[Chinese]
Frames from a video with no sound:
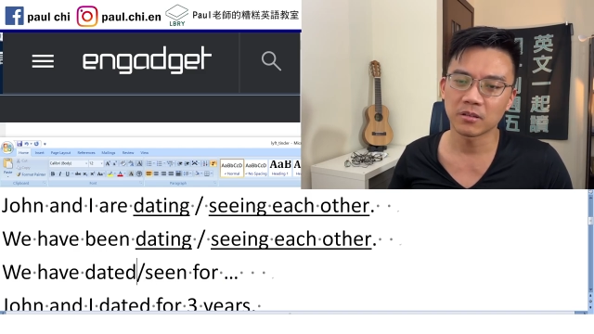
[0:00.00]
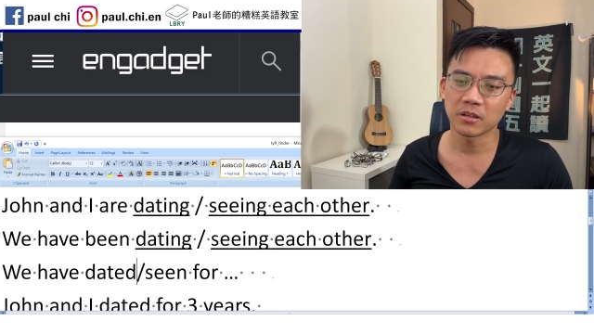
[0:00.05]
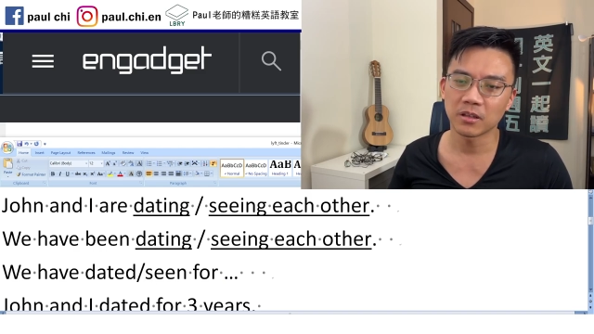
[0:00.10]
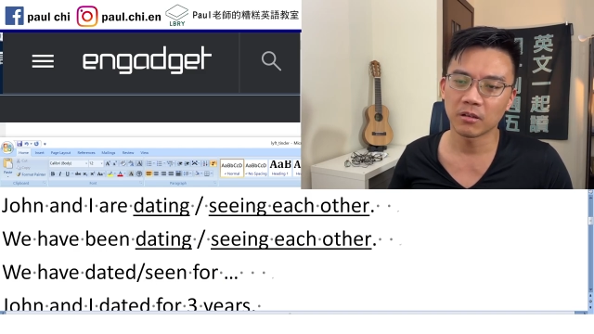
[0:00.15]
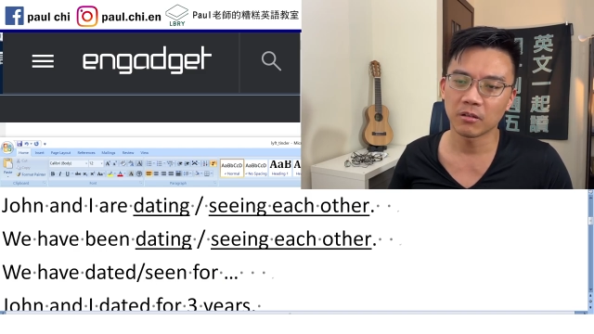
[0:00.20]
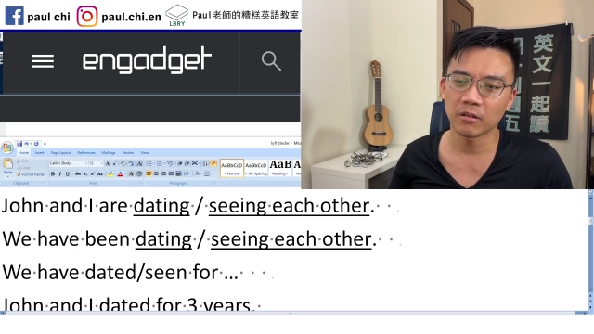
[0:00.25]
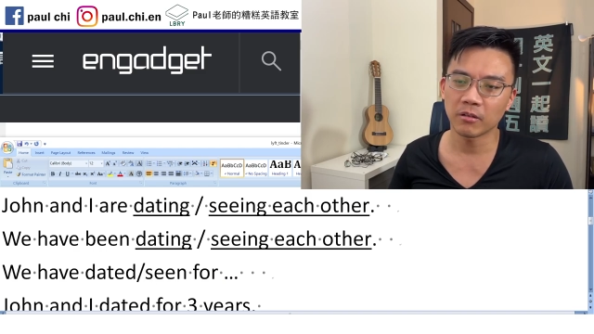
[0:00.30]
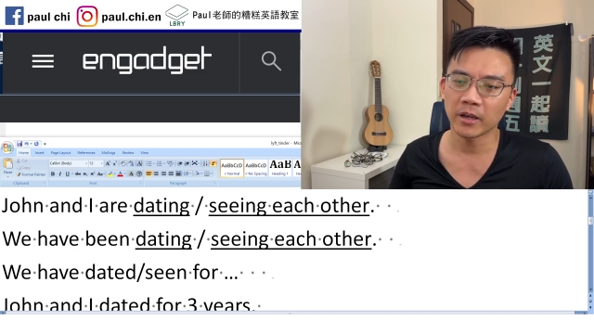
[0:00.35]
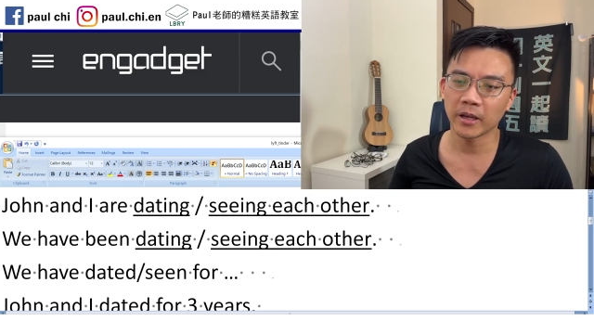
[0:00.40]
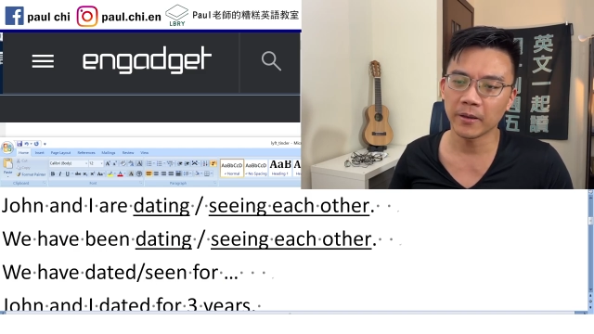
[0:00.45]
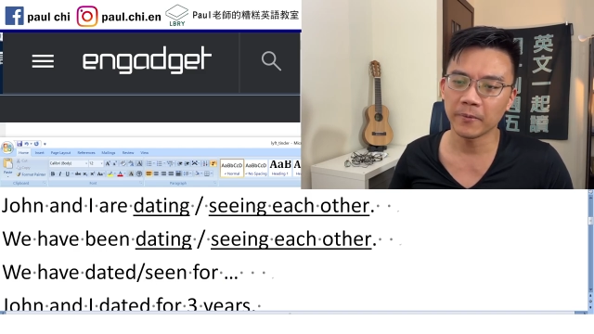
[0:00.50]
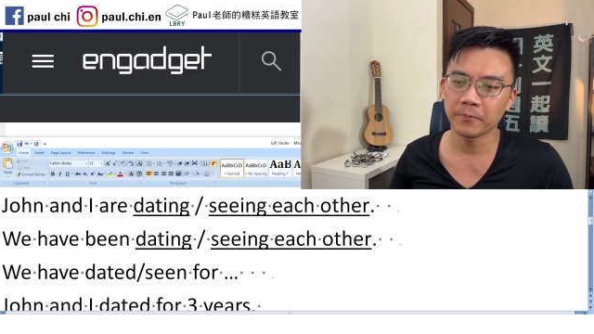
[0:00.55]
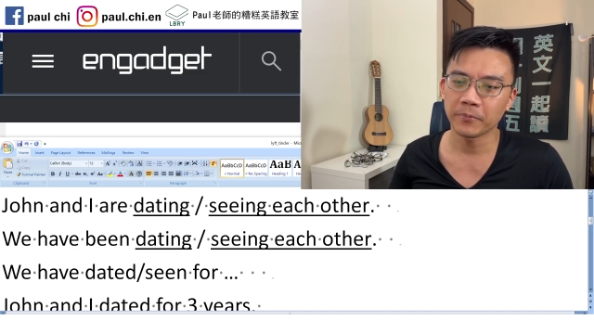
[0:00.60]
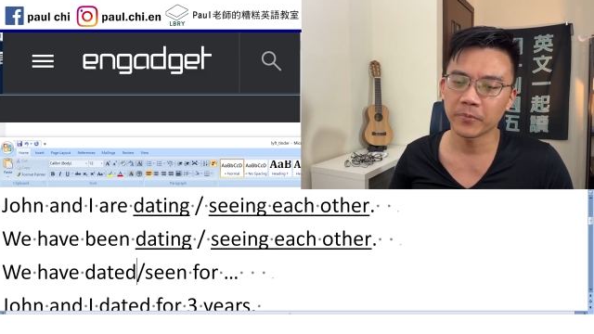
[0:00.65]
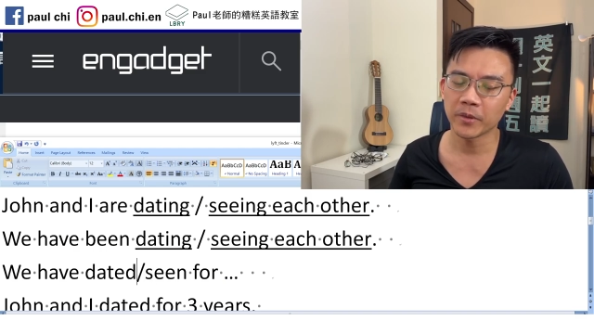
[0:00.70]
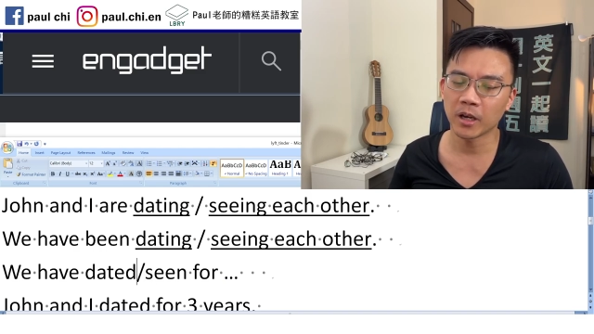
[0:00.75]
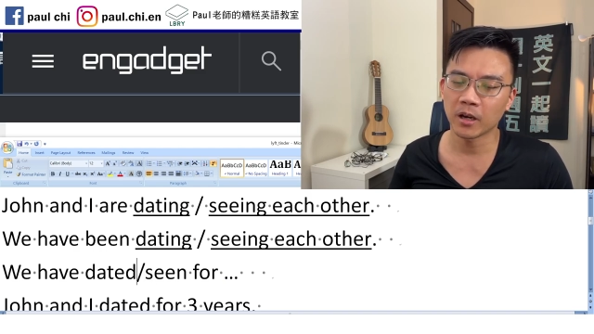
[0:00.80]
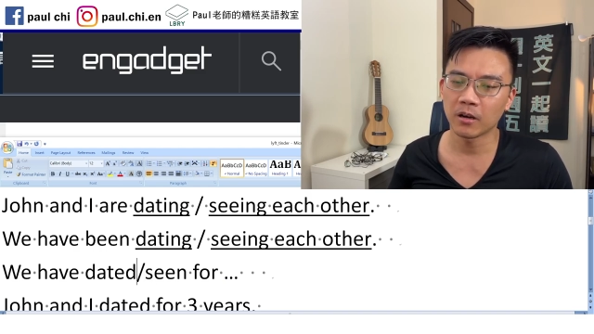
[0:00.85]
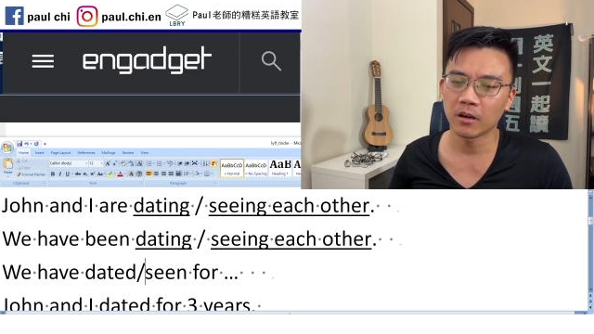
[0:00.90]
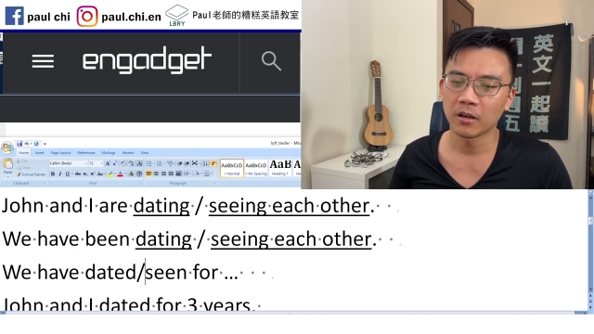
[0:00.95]
OK，
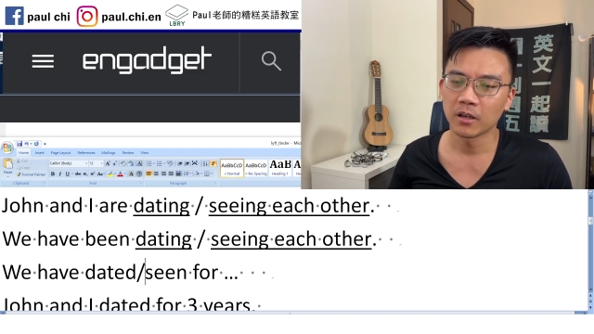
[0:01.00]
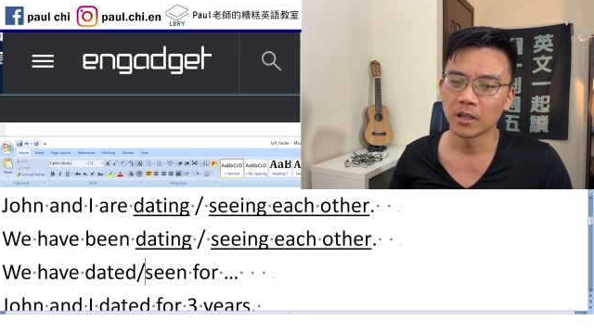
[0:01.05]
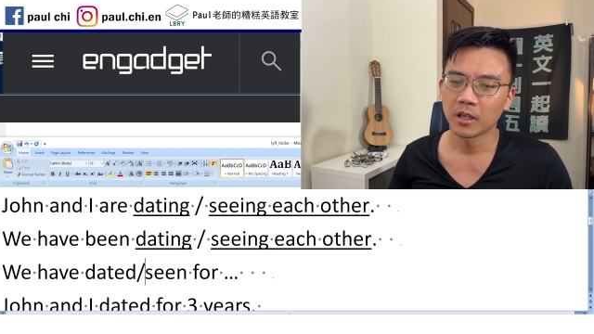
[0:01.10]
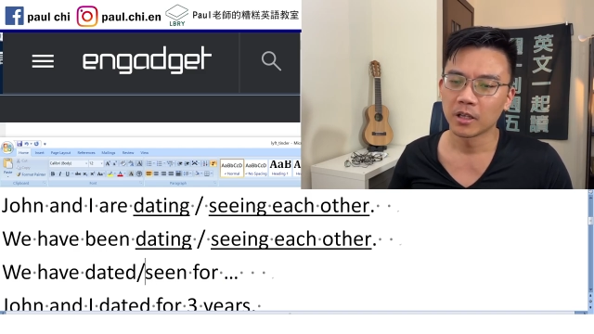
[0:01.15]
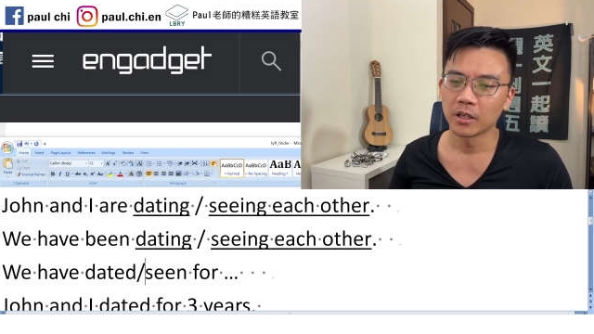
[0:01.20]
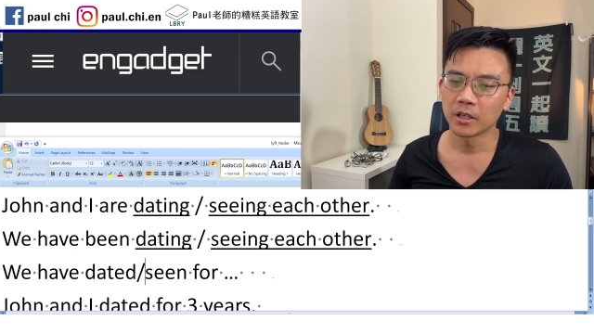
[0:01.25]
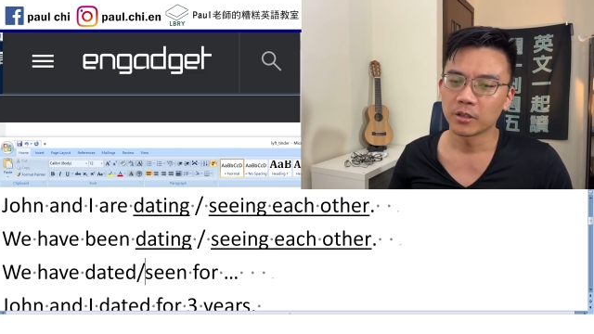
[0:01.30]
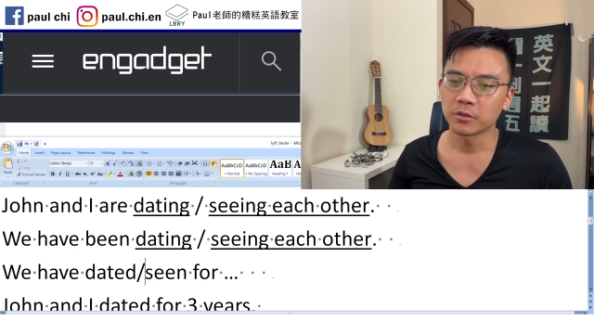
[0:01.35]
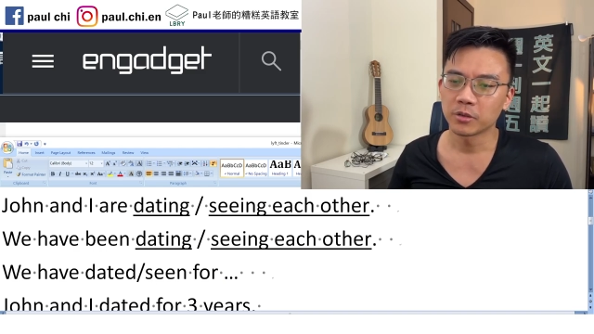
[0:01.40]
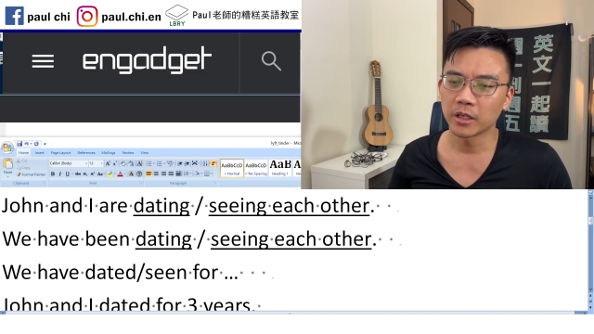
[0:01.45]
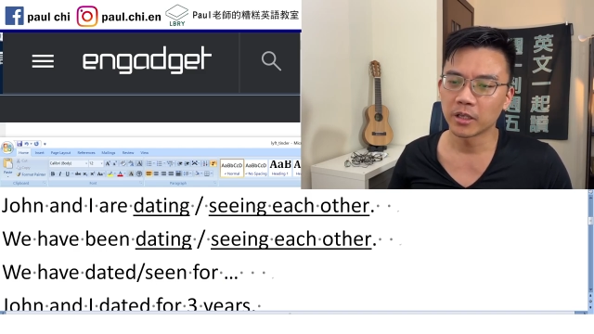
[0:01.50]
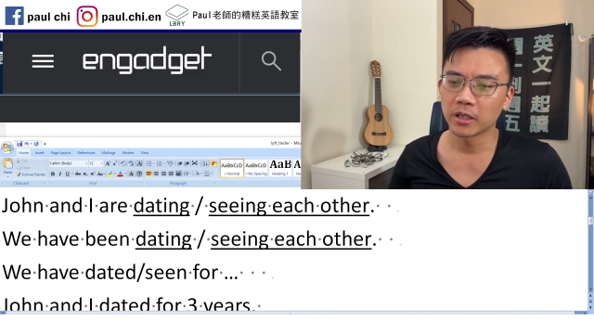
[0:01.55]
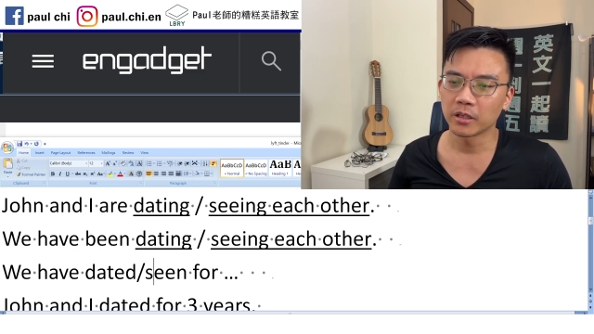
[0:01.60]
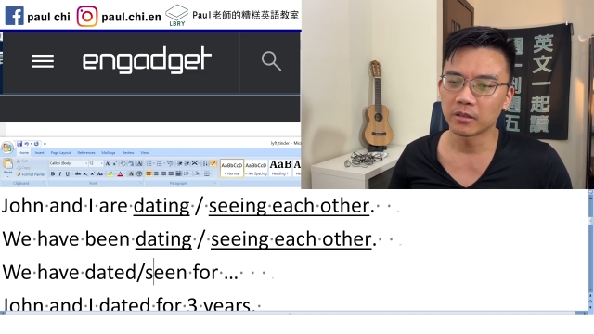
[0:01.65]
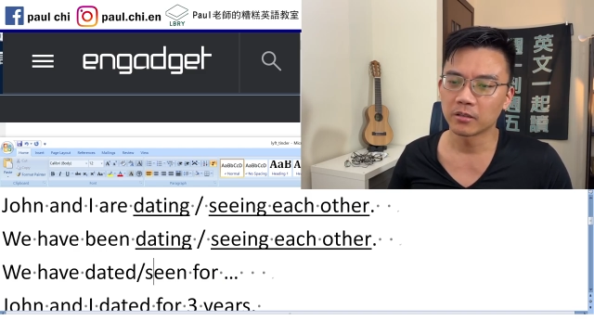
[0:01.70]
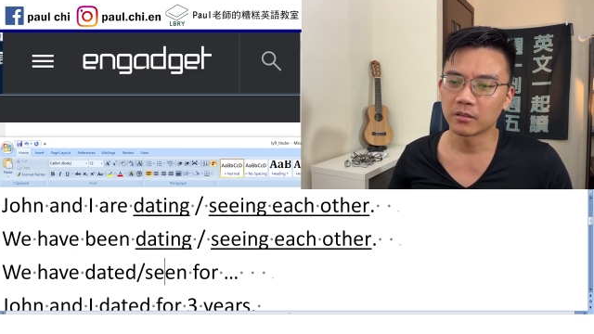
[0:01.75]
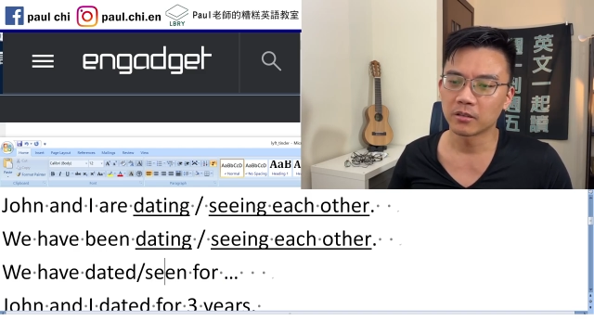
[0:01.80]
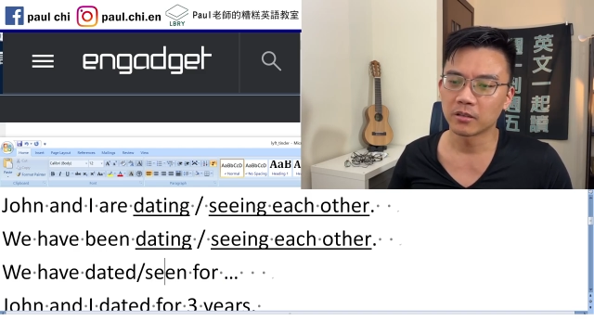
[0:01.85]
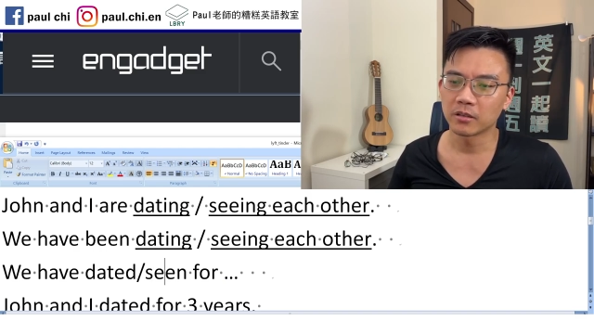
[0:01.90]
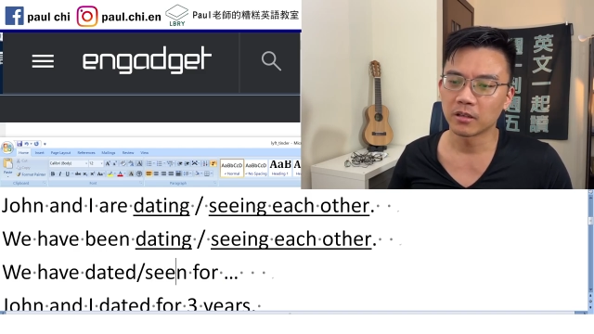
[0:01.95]
好，所以
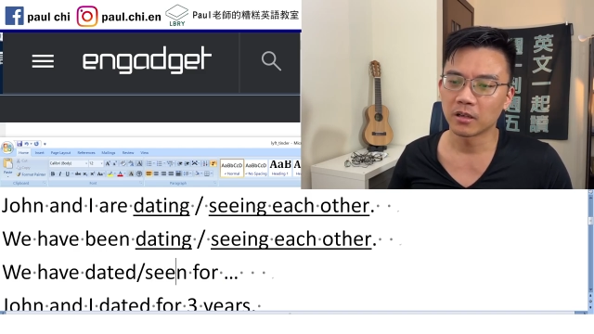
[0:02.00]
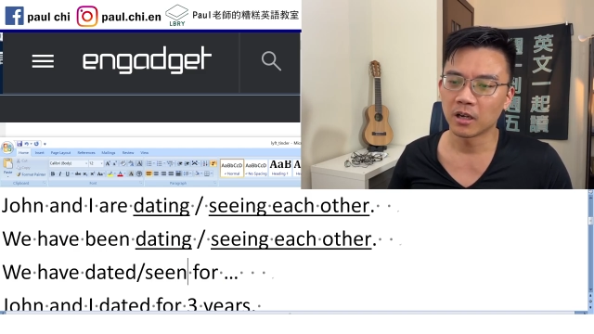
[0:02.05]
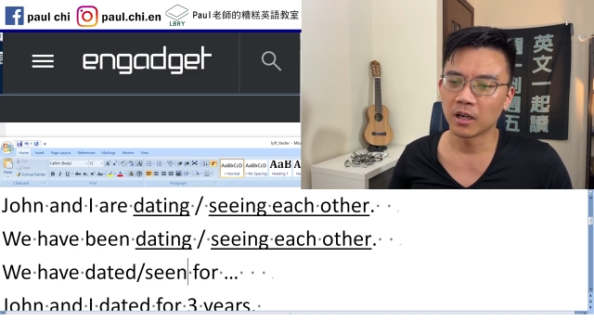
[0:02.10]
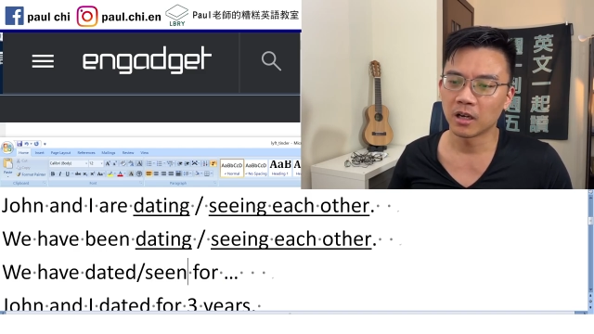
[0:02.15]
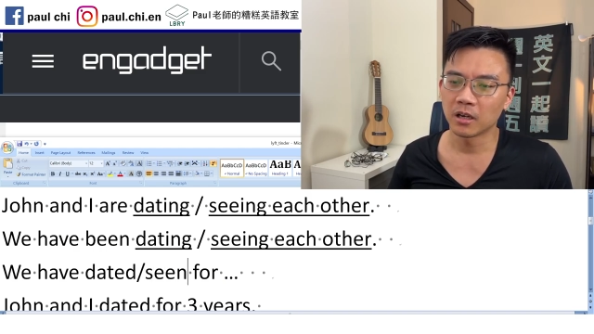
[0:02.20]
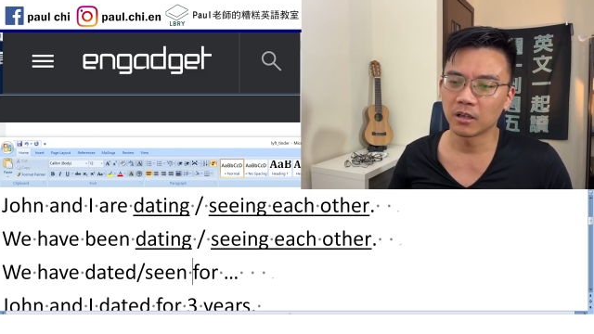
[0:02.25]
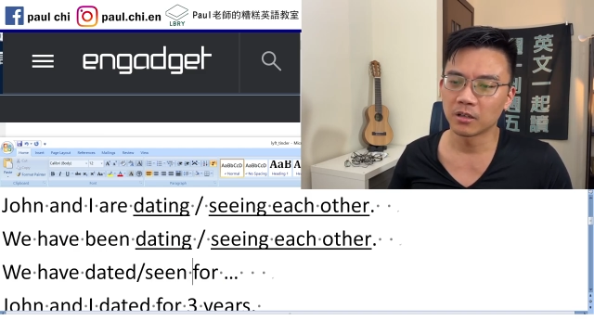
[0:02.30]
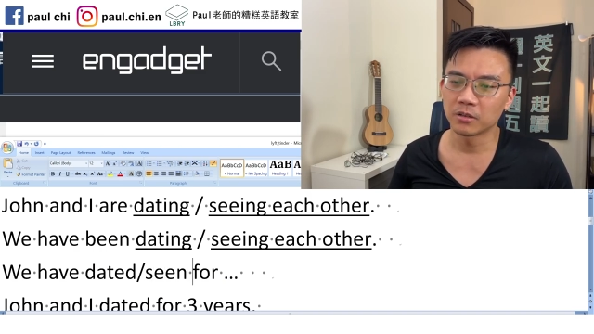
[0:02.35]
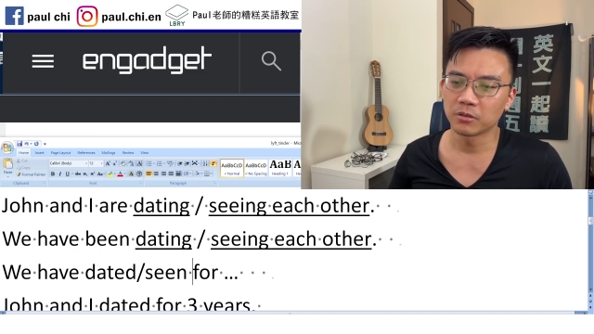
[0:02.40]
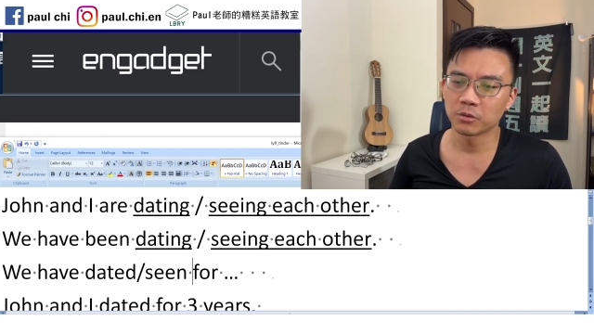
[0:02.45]
呃，